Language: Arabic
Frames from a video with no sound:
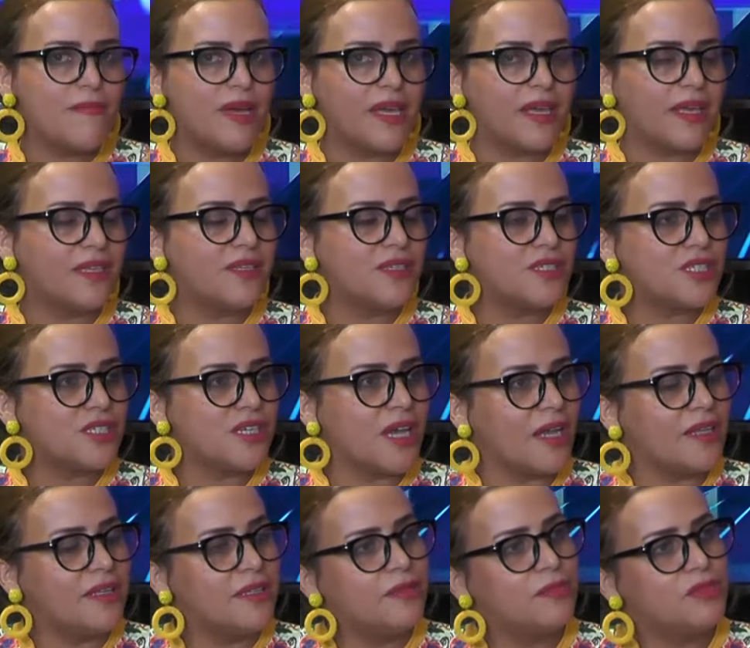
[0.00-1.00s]
ما كانش
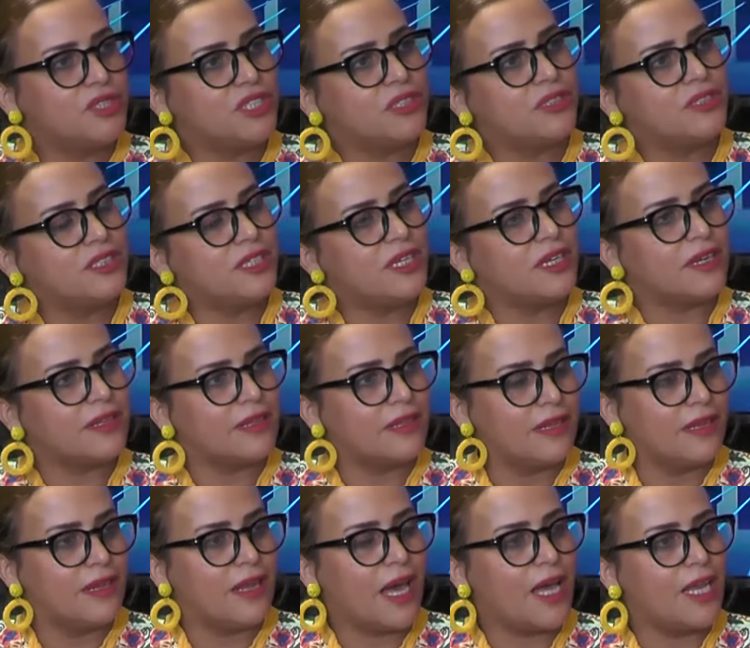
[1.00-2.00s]
يعني مشيت ديريكت
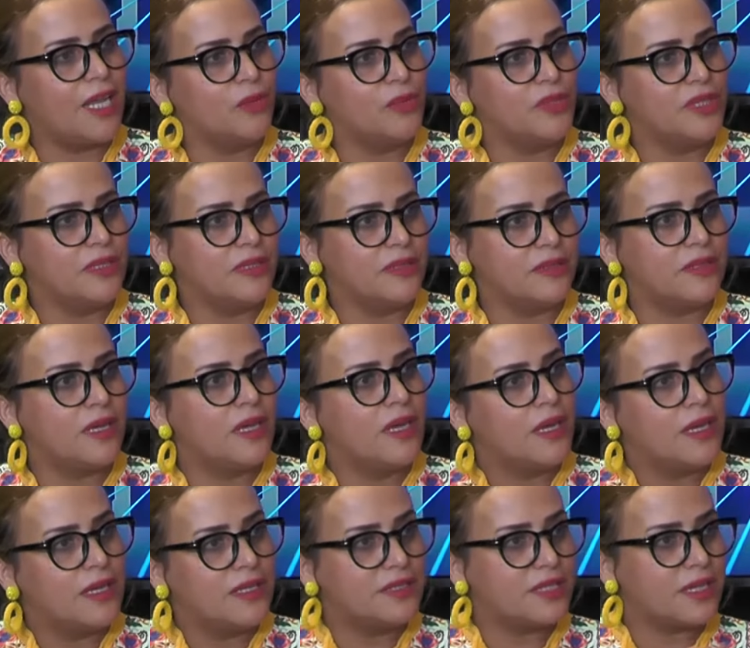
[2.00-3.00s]
للحلويات
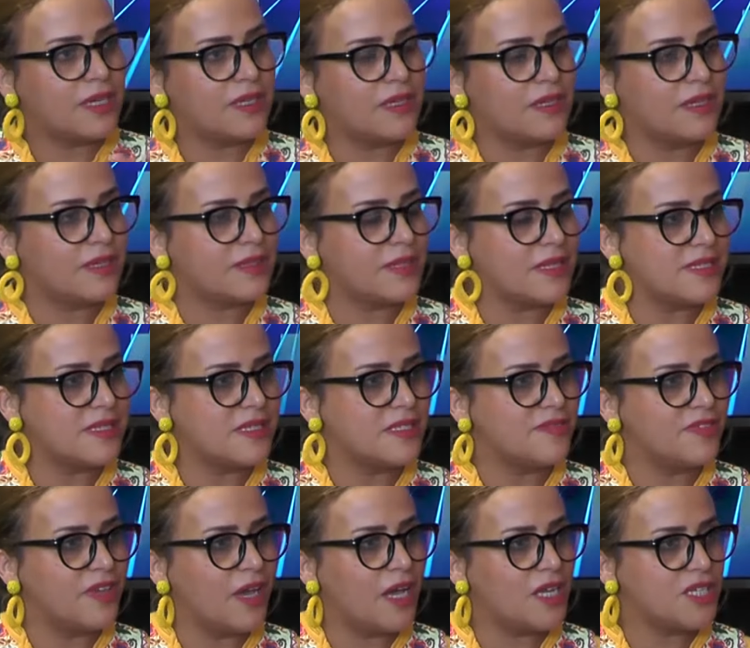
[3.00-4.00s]
انت اختصيت
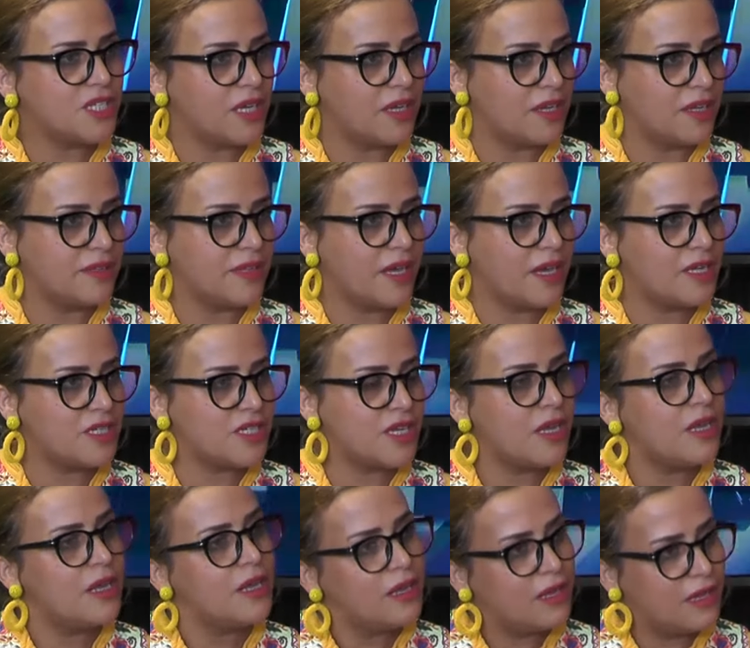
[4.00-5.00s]
في حاجه قريت
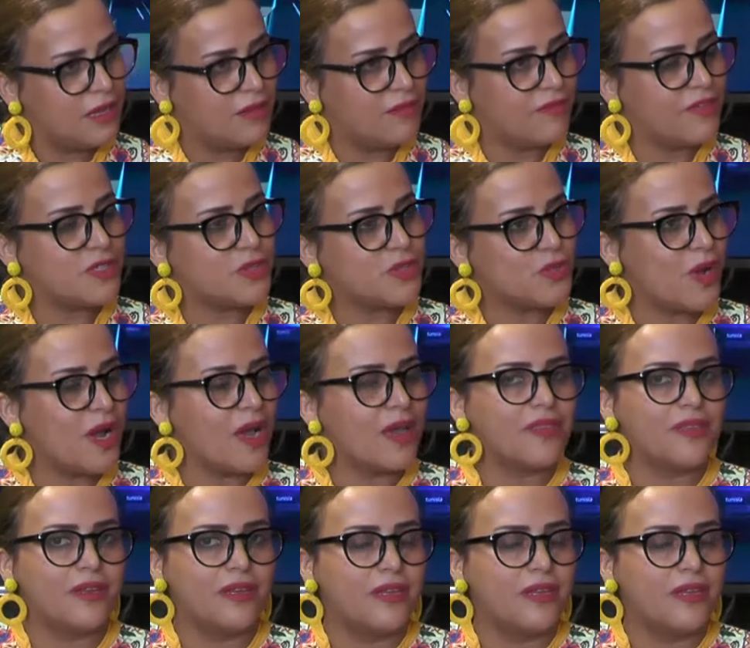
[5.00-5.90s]
حاجه نفسروا اكثر